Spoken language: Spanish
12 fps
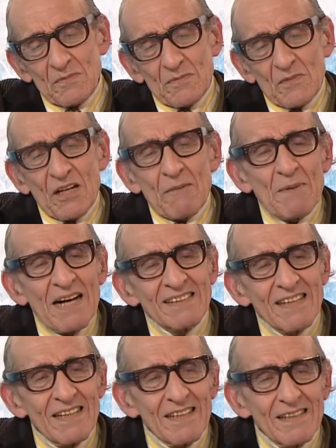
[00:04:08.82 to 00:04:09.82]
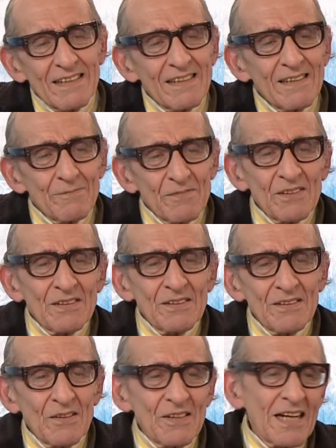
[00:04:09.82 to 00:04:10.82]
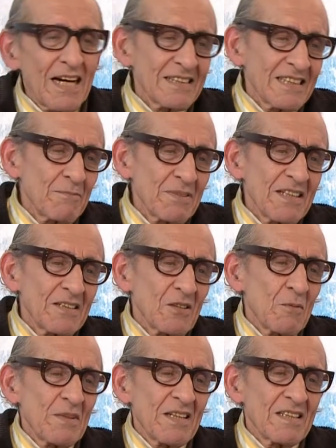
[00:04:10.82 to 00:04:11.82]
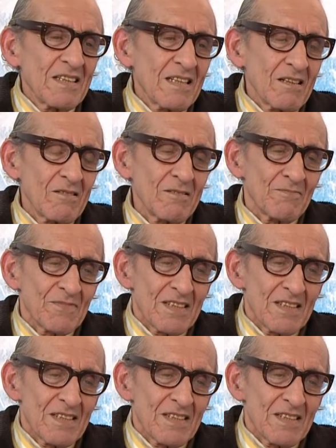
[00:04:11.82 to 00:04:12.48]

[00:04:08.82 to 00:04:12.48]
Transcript: lo que pasa es que mm, no deja siempre de sorprender, ¿no?